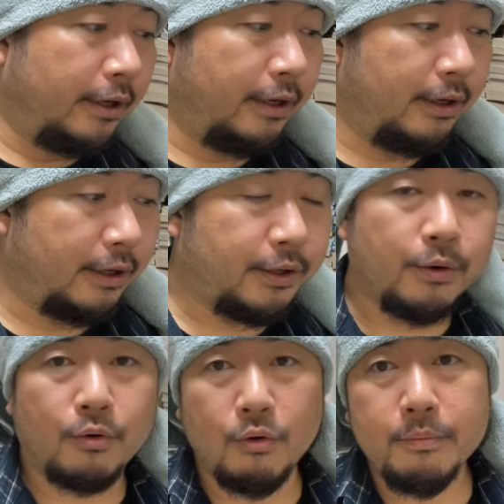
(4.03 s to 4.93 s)
えー、
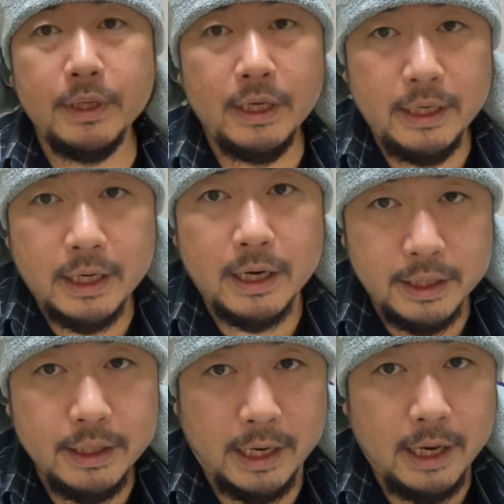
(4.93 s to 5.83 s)
今日コンビニに帰り
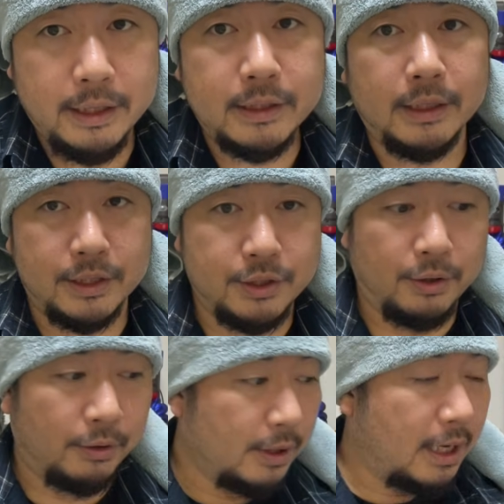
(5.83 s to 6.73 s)
にね、行ったんですよ。